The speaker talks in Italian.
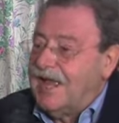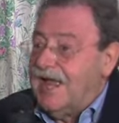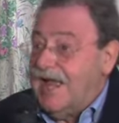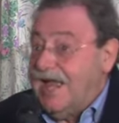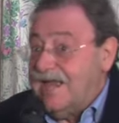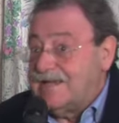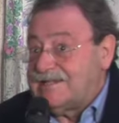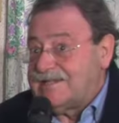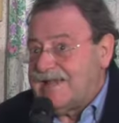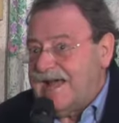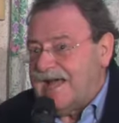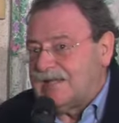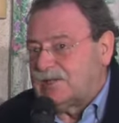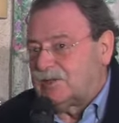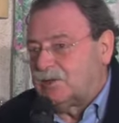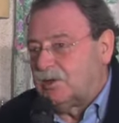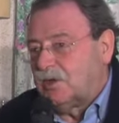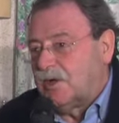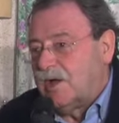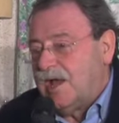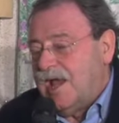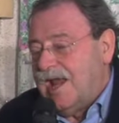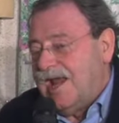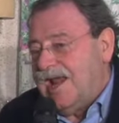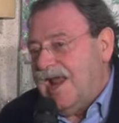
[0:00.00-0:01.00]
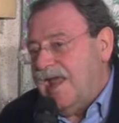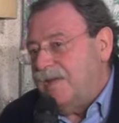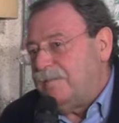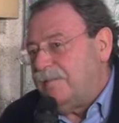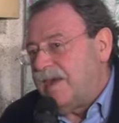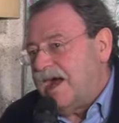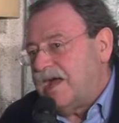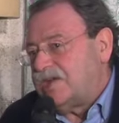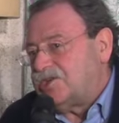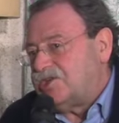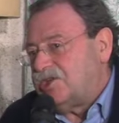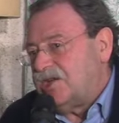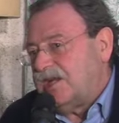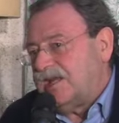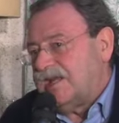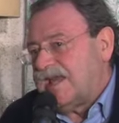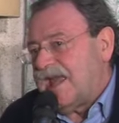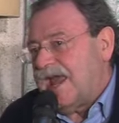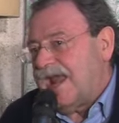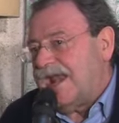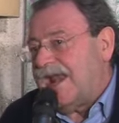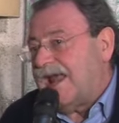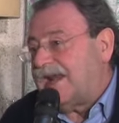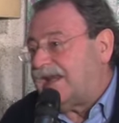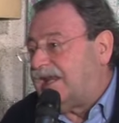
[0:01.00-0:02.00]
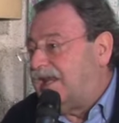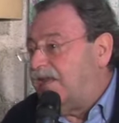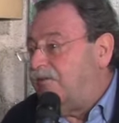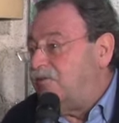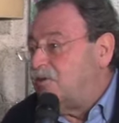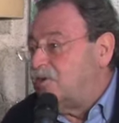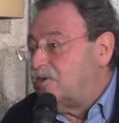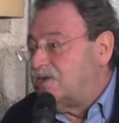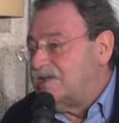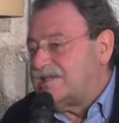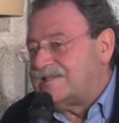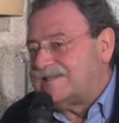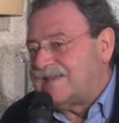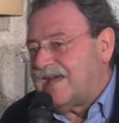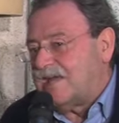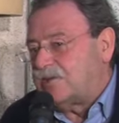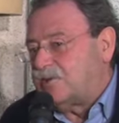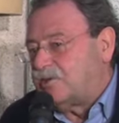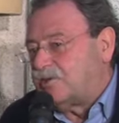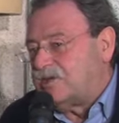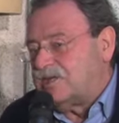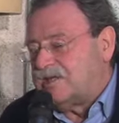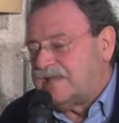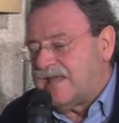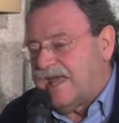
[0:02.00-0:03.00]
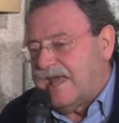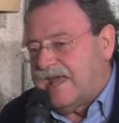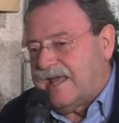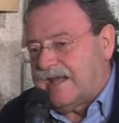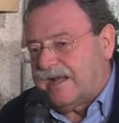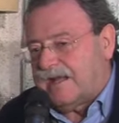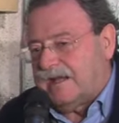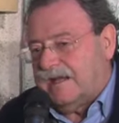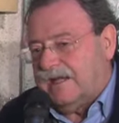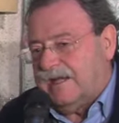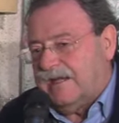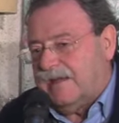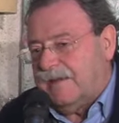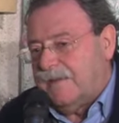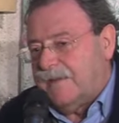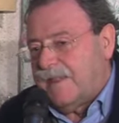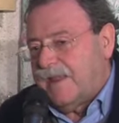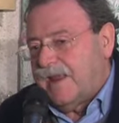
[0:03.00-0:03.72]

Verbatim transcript: Esatto, lei immagini che all'archivio di Stato di Terni